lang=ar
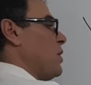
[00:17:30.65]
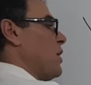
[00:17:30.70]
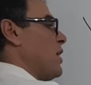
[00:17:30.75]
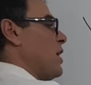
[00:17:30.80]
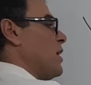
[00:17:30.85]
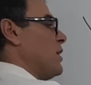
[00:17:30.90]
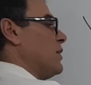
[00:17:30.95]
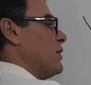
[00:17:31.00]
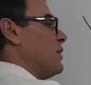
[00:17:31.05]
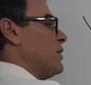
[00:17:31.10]
e
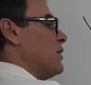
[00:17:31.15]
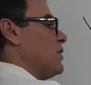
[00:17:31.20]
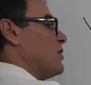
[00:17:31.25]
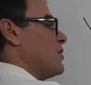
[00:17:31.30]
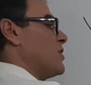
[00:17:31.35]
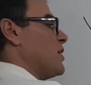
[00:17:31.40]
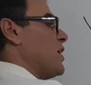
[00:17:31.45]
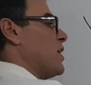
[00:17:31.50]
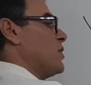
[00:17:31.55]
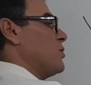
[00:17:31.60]
ان
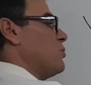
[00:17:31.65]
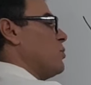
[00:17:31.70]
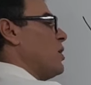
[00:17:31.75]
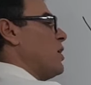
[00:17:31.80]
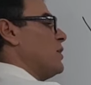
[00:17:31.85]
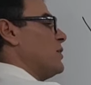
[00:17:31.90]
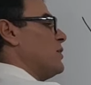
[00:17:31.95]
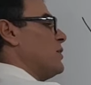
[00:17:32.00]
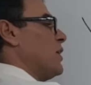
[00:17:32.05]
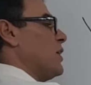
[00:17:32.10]
زايد
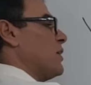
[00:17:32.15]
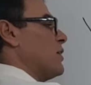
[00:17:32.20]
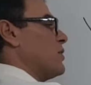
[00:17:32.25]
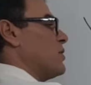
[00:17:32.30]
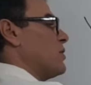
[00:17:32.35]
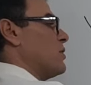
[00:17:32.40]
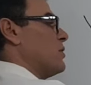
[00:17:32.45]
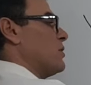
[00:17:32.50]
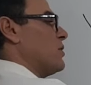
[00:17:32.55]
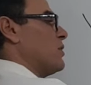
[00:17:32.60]
واحد
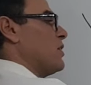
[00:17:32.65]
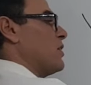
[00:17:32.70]
ناقص